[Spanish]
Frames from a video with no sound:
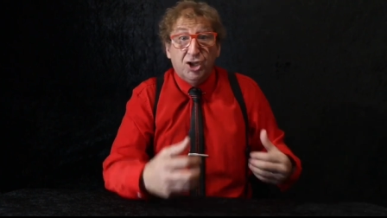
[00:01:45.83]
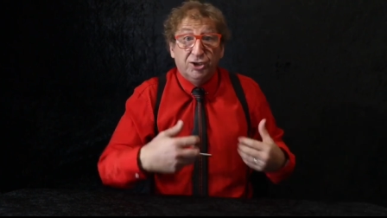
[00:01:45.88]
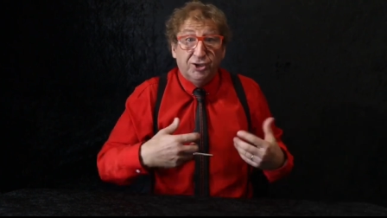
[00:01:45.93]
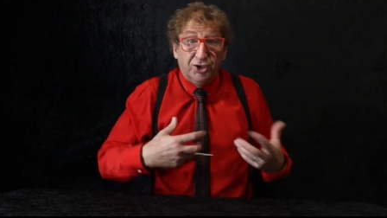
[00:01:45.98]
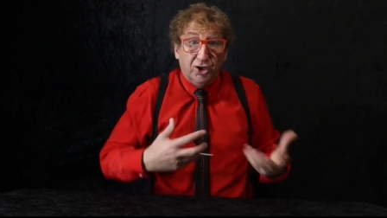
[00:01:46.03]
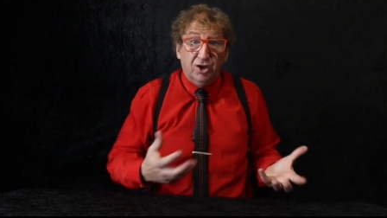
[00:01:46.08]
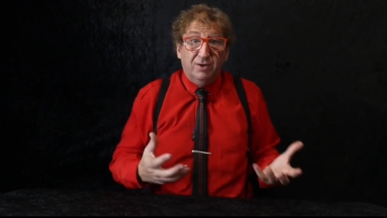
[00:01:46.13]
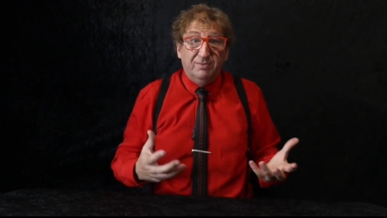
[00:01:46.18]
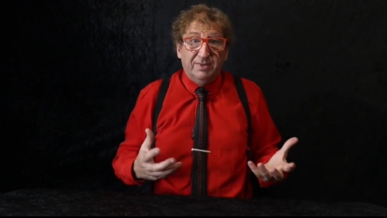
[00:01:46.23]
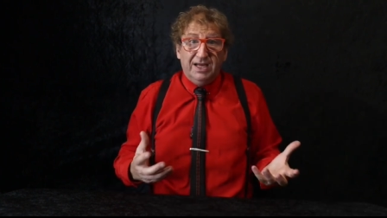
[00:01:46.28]

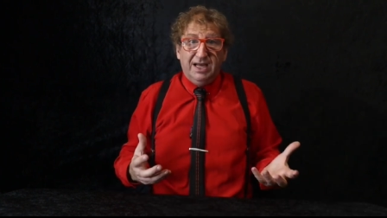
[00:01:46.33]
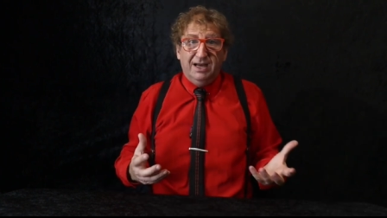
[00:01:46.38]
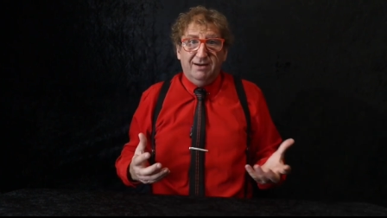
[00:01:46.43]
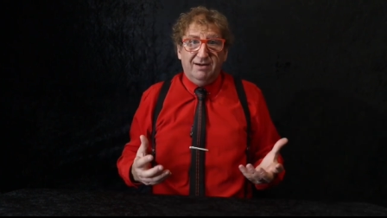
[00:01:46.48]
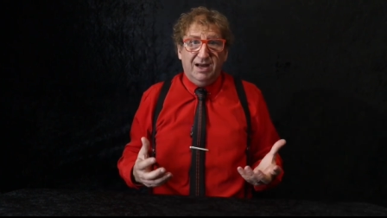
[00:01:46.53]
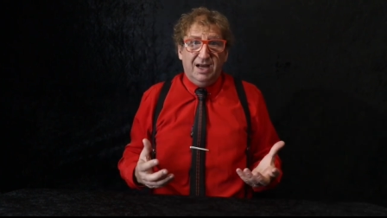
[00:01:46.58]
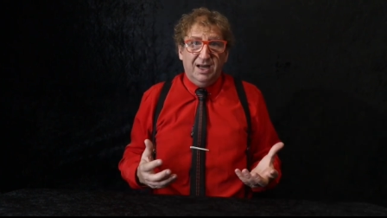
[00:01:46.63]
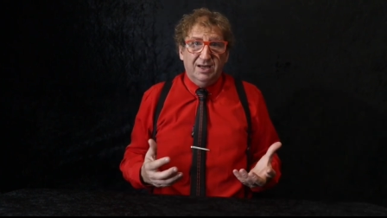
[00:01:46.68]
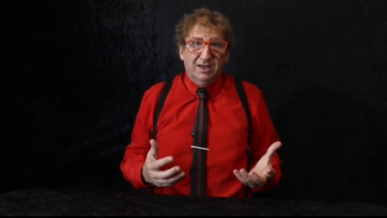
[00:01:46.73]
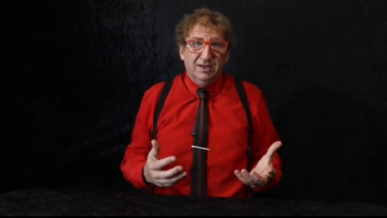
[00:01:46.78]
Yo lo
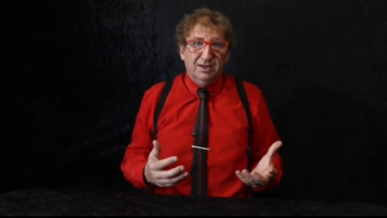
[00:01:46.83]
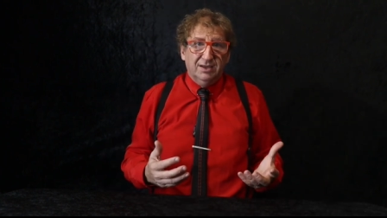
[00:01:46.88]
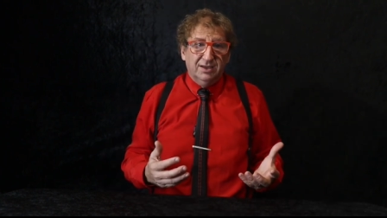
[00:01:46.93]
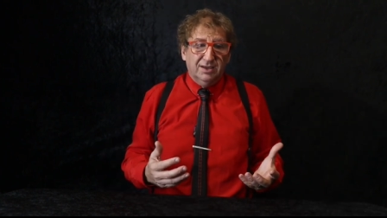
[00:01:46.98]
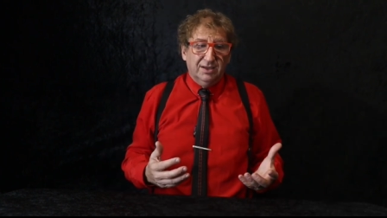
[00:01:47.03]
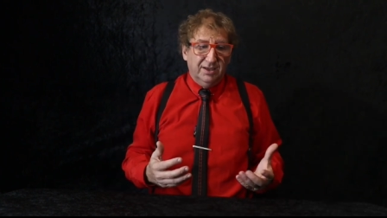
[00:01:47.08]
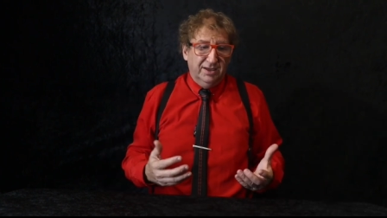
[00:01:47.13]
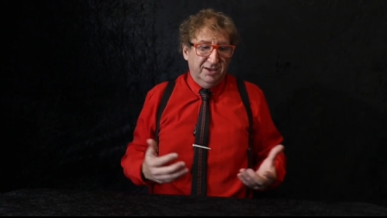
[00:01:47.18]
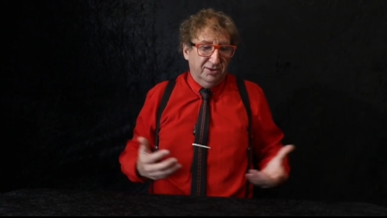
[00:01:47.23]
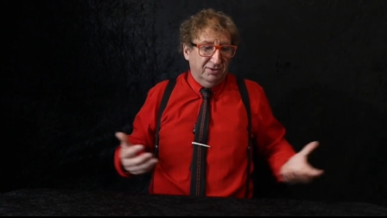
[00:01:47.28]
miraba
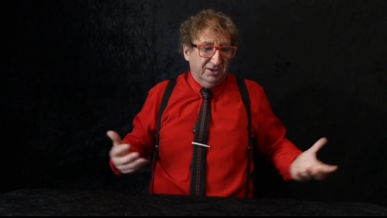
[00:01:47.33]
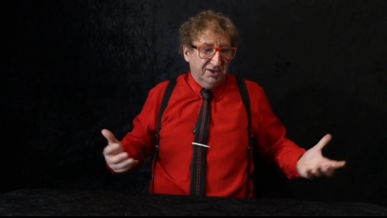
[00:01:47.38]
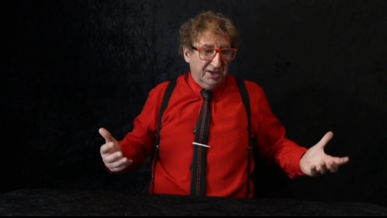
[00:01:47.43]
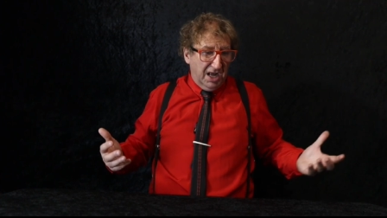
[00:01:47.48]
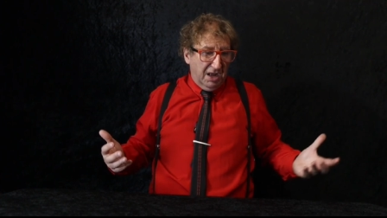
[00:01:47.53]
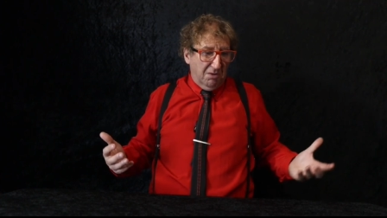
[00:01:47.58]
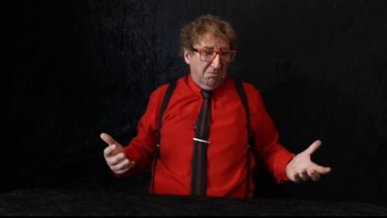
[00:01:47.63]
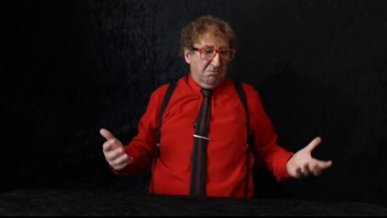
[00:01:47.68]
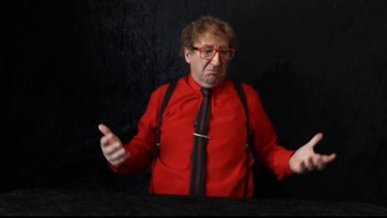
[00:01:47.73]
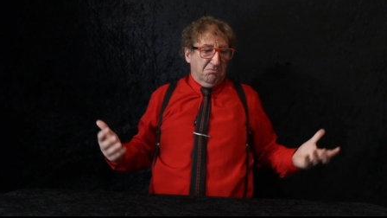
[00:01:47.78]
y yo
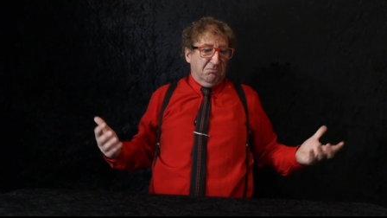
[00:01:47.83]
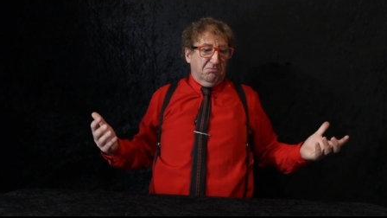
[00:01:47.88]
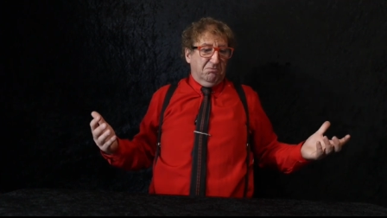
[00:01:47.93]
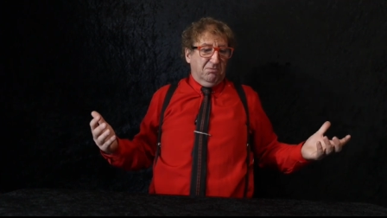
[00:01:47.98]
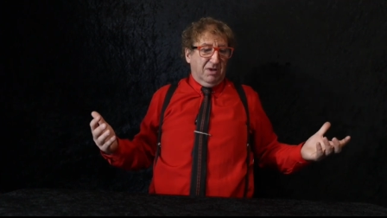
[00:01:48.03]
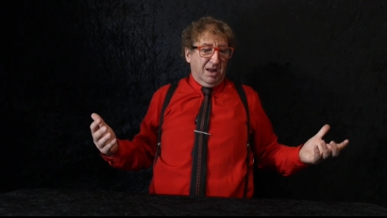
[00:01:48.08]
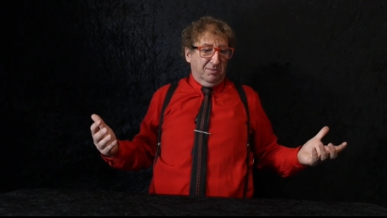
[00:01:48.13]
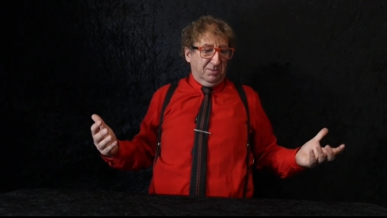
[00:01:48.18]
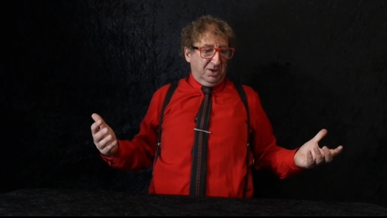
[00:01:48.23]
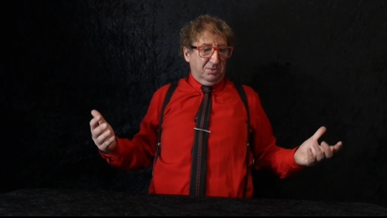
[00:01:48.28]
decía,
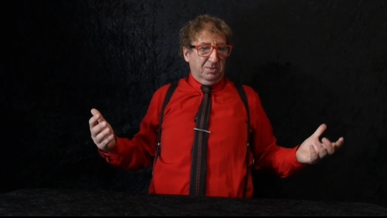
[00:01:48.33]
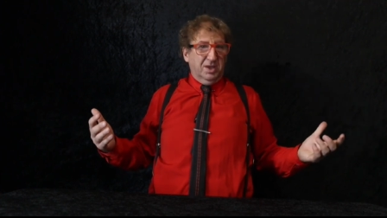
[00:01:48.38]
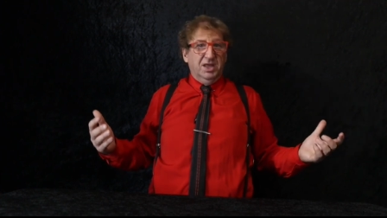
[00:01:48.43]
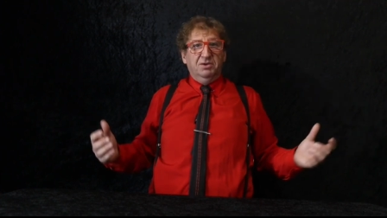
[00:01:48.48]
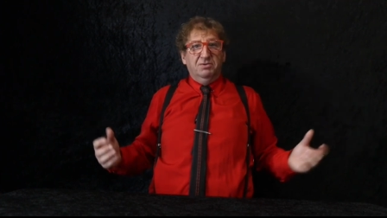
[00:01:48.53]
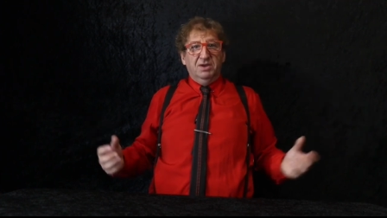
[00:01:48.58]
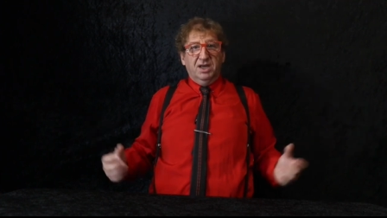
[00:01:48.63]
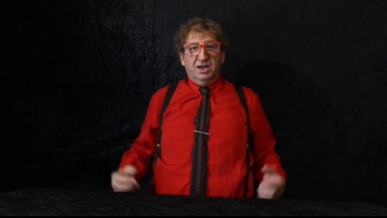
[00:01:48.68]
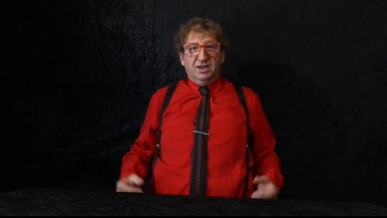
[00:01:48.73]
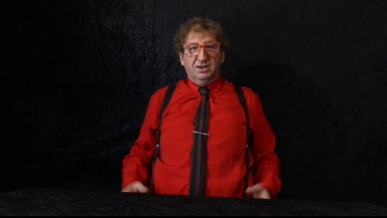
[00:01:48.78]
a mí no me
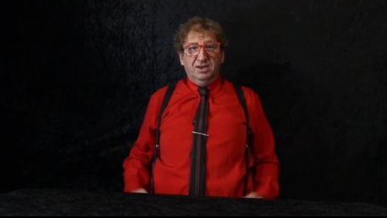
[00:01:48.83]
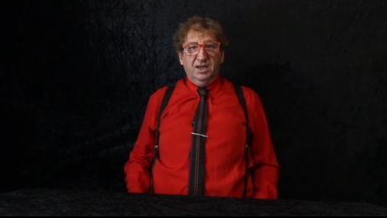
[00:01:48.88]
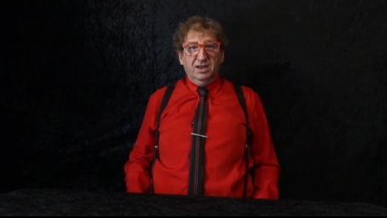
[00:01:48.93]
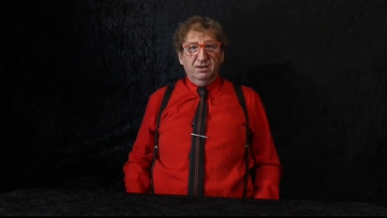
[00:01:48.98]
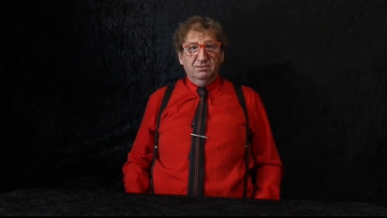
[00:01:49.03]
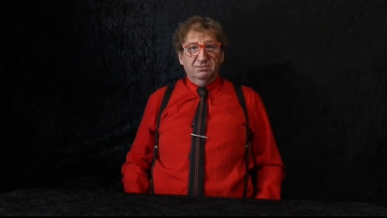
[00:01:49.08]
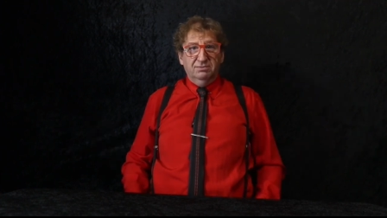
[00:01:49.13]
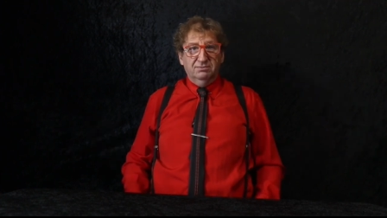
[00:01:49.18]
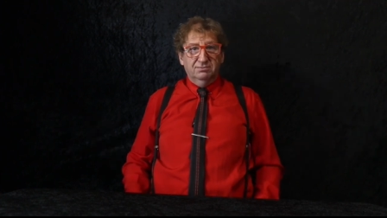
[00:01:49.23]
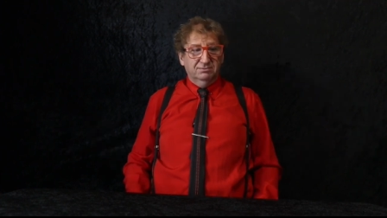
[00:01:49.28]

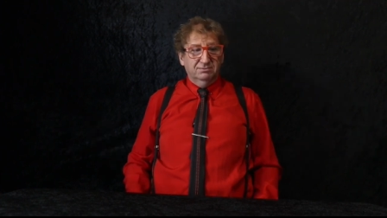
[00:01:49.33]
divierte,